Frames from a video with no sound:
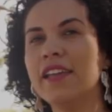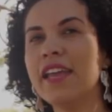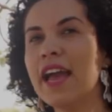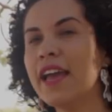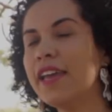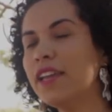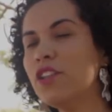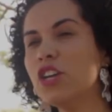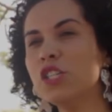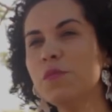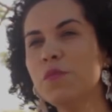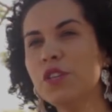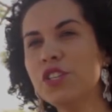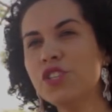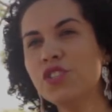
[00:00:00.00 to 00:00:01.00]
E aí,
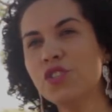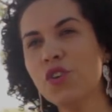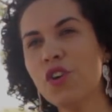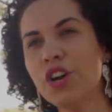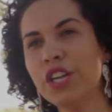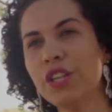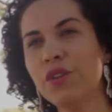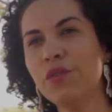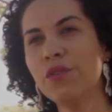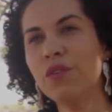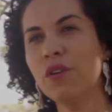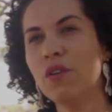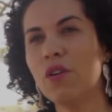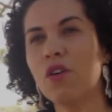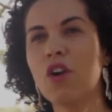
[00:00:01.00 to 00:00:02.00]
2018,
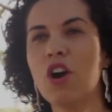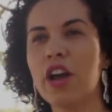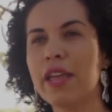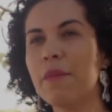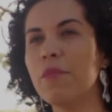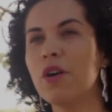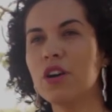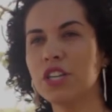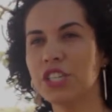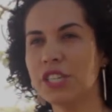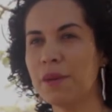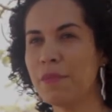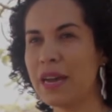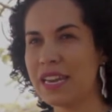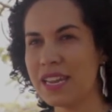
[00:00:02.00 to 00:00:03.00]
ocorre a morte
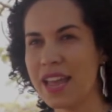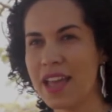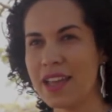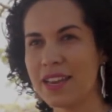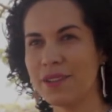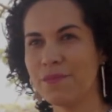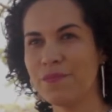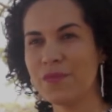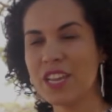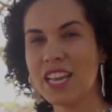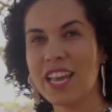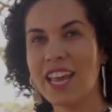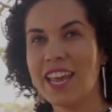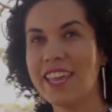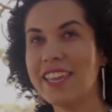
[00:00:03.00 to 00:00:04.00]
da Marielle.
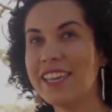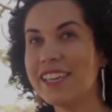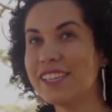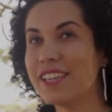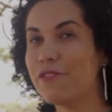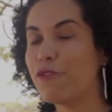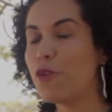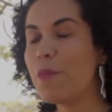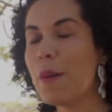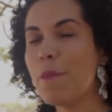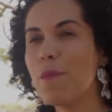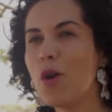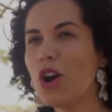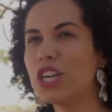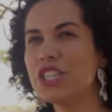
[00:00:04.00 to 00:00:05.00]
E foi uma
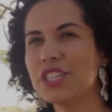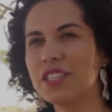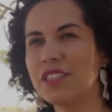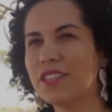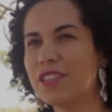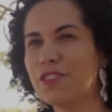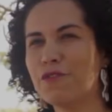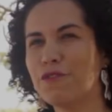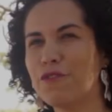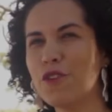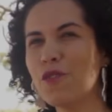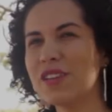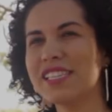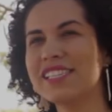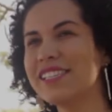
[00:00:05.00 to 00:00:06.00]
morte,
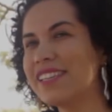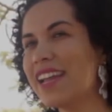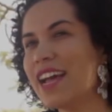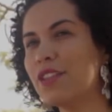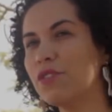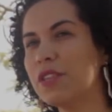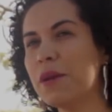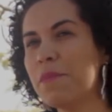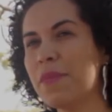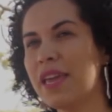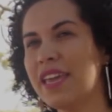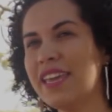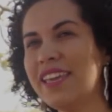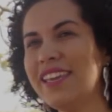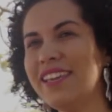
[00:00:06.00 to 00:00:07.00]
foi um assassinato
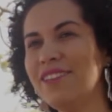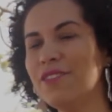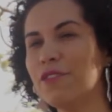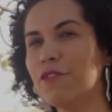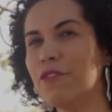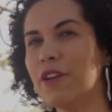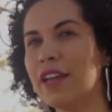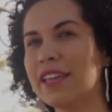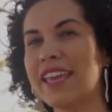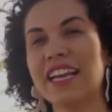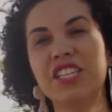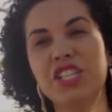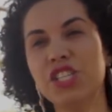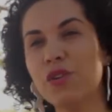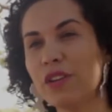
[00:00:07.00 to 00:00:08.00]
também que
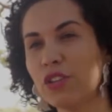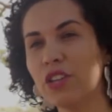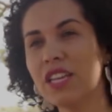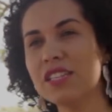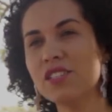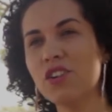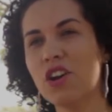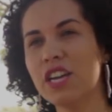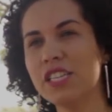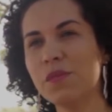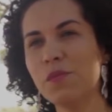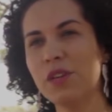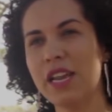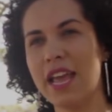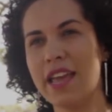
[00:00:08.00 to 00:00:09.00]
atingiu a todas nós
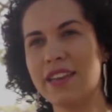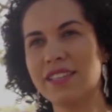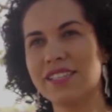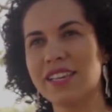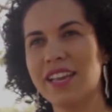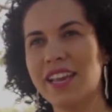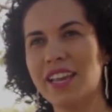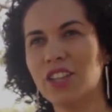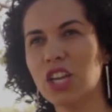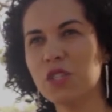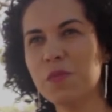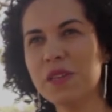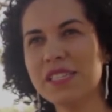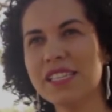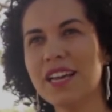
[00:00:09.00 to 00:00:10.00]
mulheres.
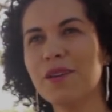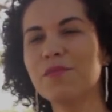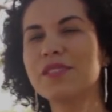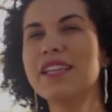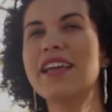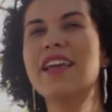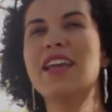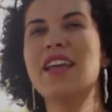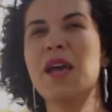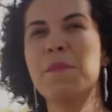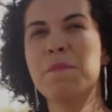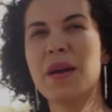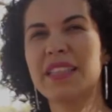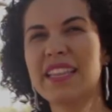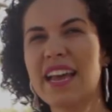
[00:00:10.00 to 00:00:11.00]
Nós pensamos, né?
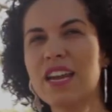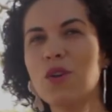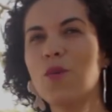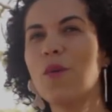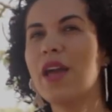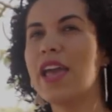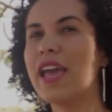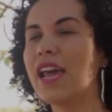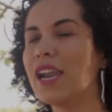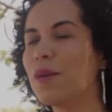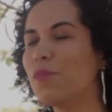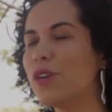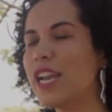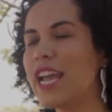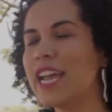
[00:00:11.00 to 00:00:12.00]
Mataram ela,
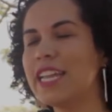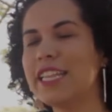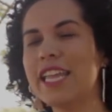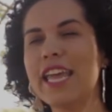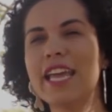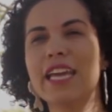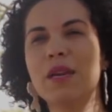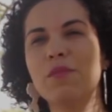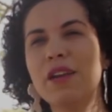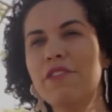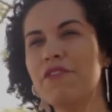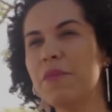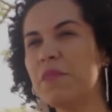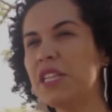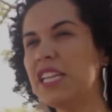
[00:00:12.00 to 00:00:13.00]
mulher negra, mulher
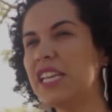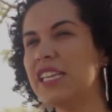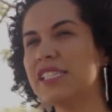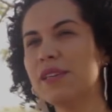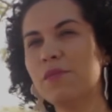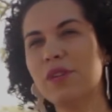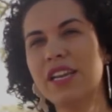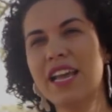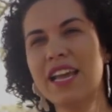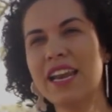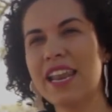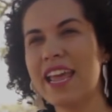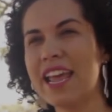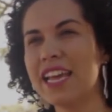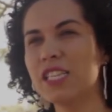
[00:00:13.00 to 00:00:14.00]
feminista, mulher
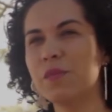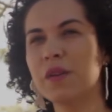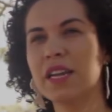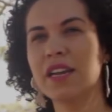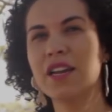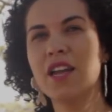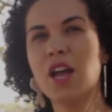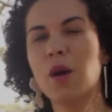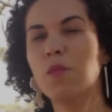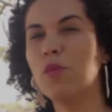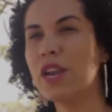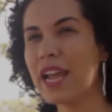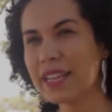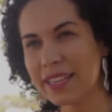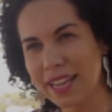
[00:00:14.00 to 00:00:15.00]
lésbica,
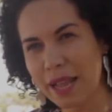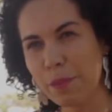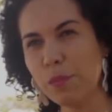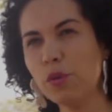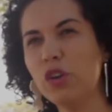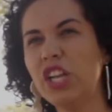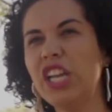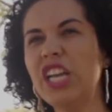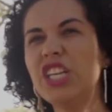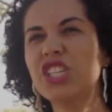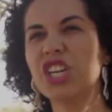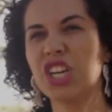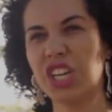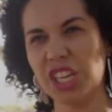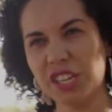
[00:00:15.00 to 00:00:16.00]
mulher que está na
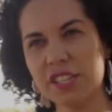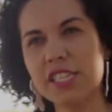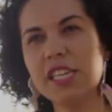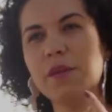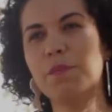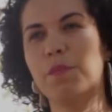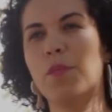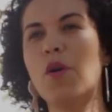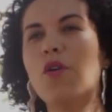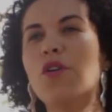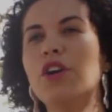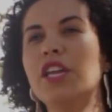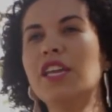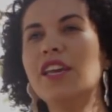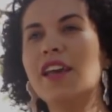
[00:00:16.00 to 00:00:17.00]
política, que se
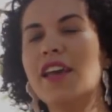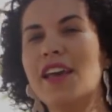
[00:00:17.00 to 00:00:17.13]
impõe.